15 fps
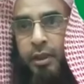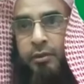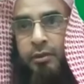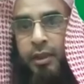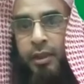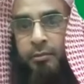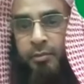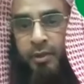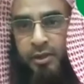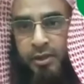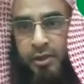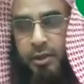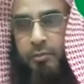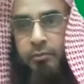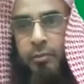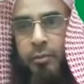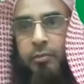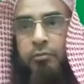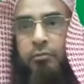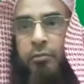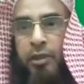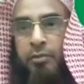তার পাশে
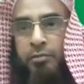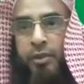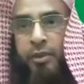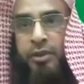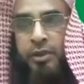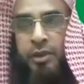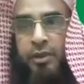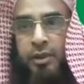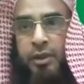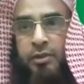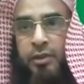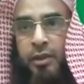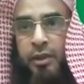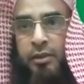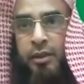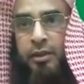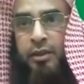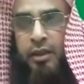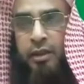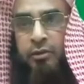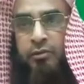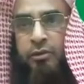বাম পাশের দিকে সলাত আদায়
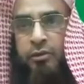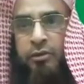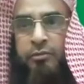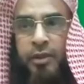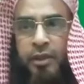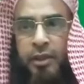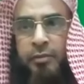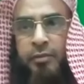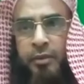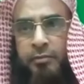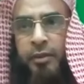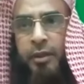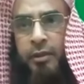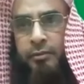না করতে পারে এইভাবে